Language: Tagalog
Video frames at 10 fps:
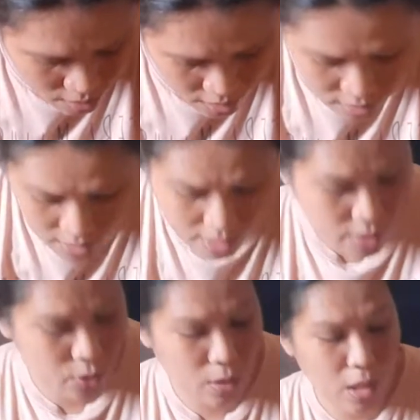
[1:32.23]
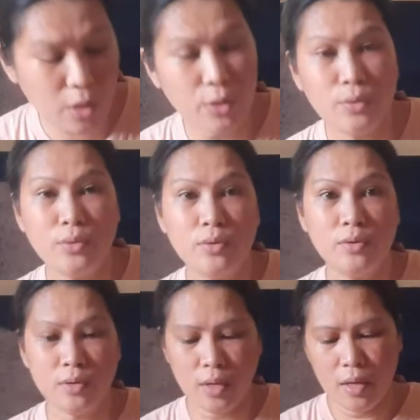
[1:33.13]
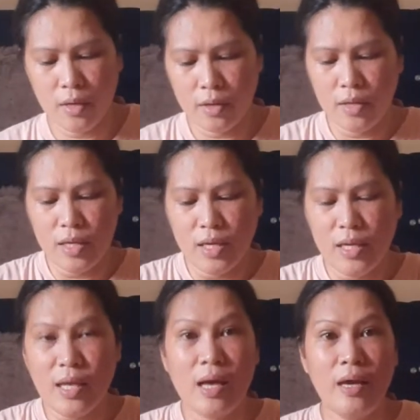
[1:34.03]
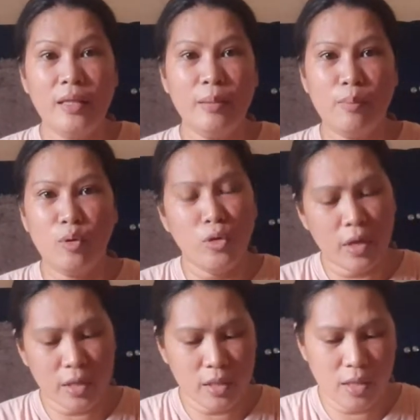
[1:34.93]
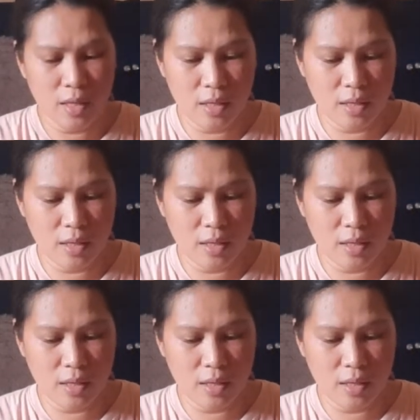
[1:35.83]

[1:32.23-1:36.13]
Kasi, yun lang yung kinakain ni Monarch na